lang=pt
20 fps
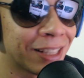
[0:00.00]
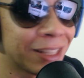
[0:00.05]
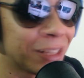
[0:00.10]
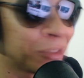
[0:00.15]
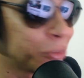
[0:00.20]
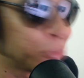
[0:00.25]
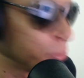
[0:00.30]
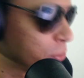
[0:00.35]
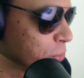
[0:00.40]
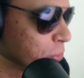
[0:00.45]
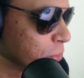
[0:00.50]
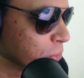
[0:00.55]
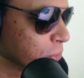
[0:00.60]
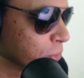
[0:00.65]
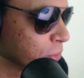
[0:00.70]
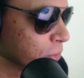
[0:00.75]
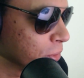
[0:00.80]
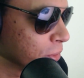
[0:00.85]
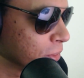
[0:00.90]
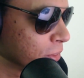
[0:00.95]
o alerta
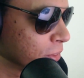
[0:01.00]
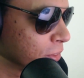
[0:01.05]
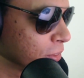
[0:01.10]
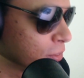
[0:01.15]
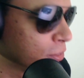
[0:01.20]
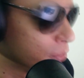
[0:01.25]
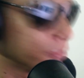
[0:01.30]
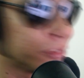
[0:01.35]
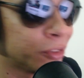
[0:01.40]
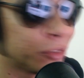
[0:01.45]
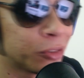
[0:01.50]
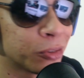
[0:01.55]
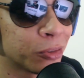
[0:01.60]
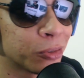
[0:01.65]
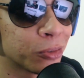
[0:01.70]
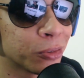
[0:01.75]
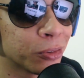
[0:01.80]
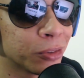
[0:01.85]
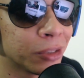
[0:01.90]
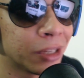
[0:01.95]
do, do
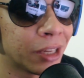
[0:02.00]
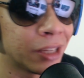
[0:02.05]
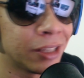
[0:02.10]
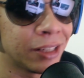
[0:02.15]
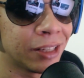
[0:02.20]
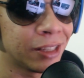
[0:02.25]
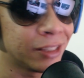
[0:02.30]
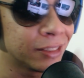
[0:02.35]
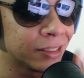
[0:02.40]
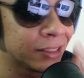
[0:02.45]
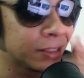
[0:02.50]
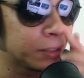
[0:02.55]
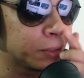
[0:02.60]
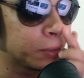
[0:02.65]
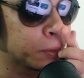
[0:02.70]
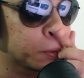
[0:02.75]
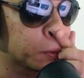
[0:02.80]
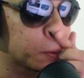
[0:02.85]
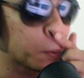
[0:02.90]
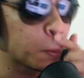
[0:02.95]
vídeo que eu estou
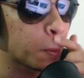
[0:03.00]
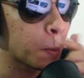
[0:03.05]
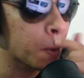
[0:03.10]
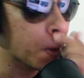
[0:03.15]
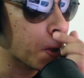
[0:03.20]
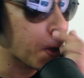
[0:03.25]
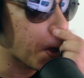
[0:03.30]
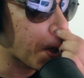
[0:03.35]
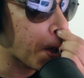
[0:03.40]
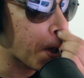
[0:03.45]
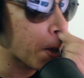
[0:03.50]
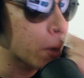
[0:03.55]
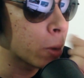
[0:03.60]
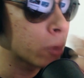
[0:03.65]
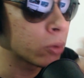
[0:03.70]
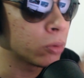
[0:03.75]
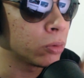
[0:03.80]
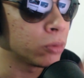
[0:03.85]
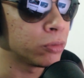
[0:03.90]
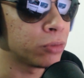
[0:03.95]
renderizando
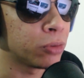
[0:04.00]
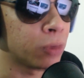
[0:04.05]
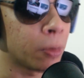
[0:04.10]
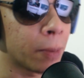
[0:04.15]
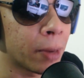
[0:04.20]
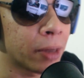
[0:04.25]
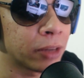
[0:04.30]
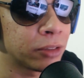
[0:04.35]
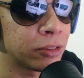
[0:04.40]
com o